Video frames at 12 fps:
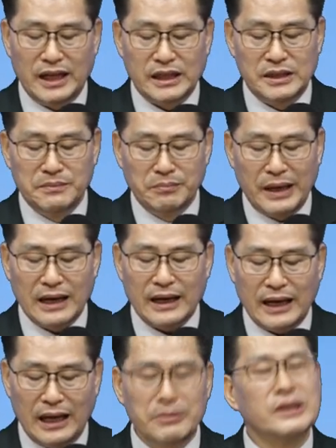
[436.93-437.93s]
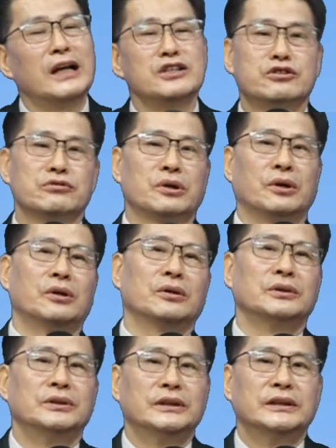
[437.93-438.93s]
날이 임박하면
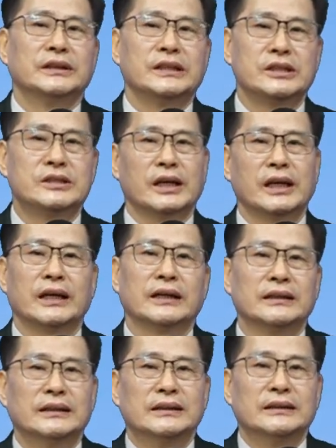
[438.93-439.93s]
할수록 이제